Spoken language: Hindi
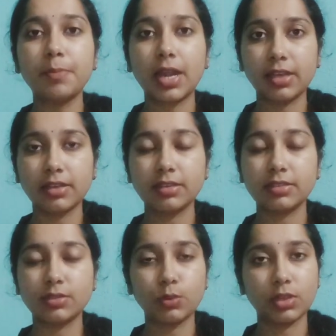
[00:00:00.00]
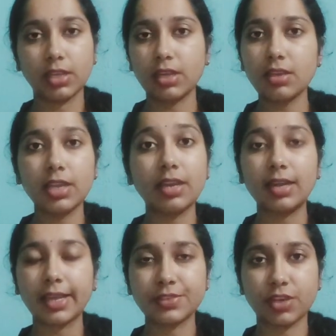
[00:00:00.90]
पार्टिकल्स होते हैं
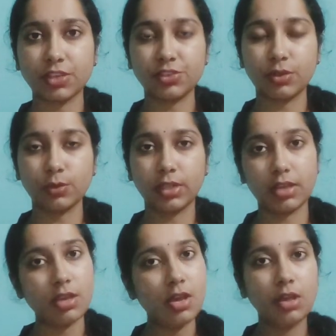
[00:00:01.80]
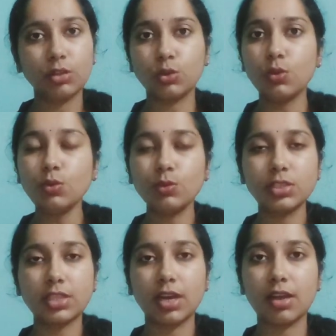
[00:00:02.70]
हेयर लाइक स्ट्रक्चर होते हैं तो
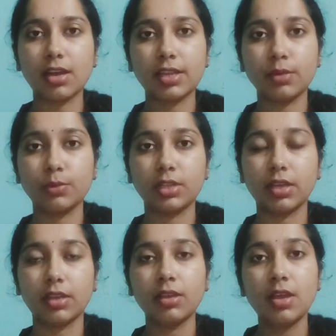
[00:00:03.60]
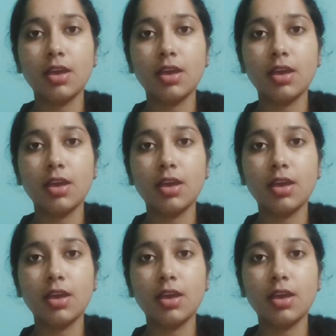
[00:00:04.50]
उस तरह का ही होता है